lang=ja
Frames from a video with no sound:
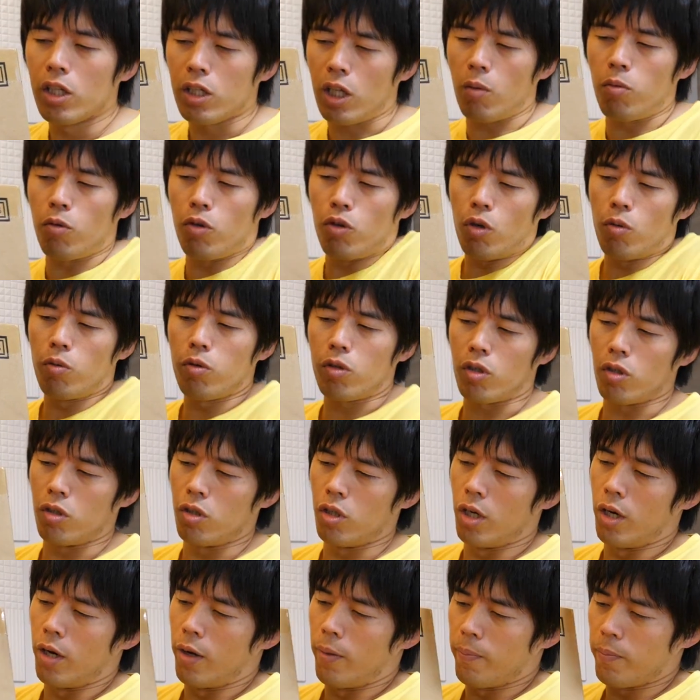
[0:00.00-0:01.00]
多分ノブく
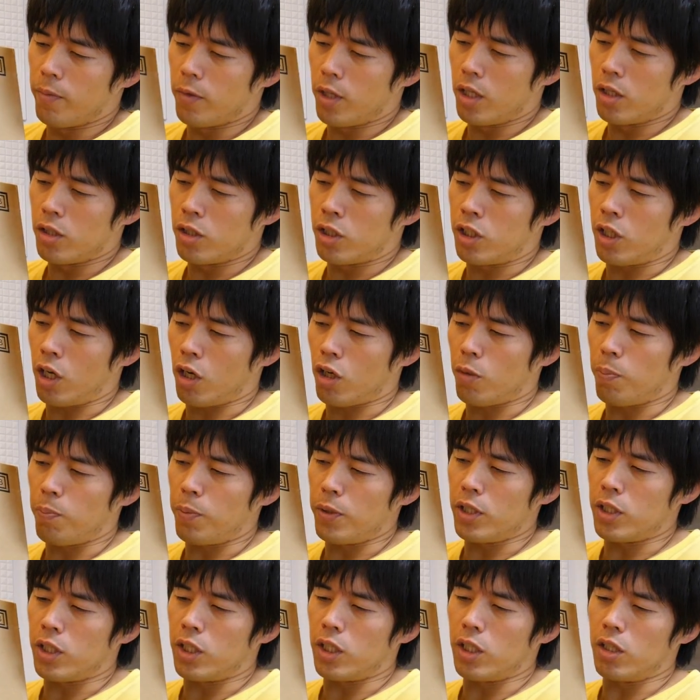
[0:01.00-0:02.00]
ん自作
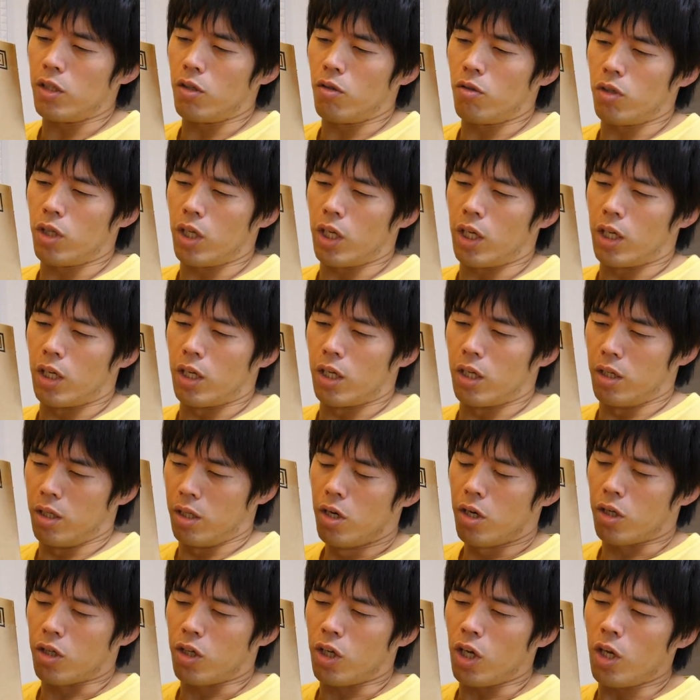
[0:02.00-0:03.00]
ピーシー 用に
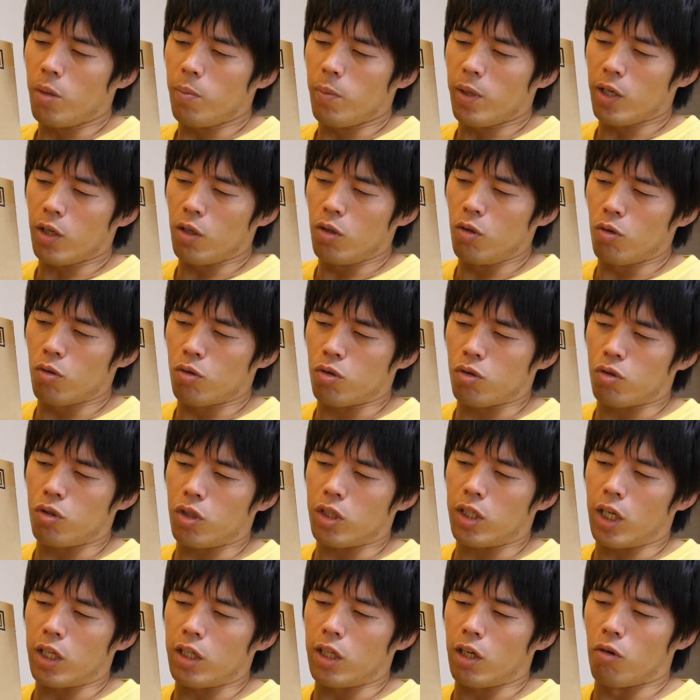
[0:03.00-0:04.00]
ゲーミングのを作
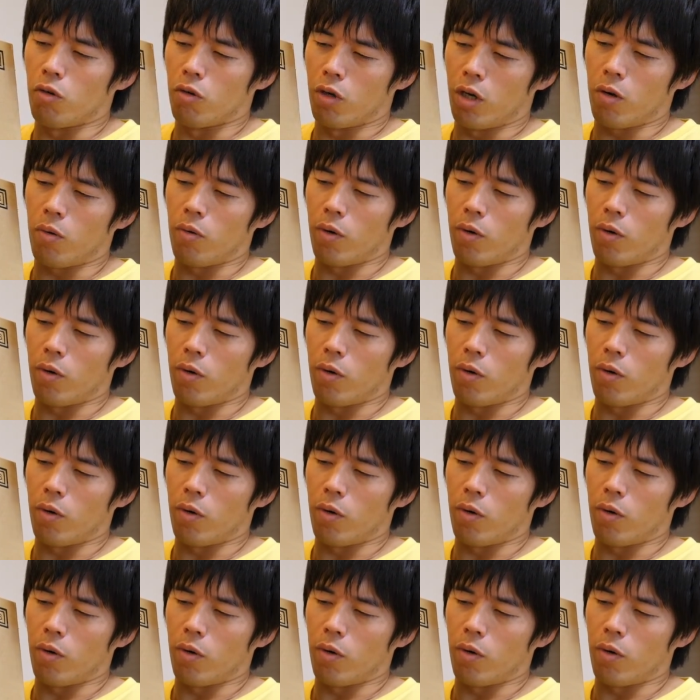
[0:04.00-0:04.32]
りたいんだろうな。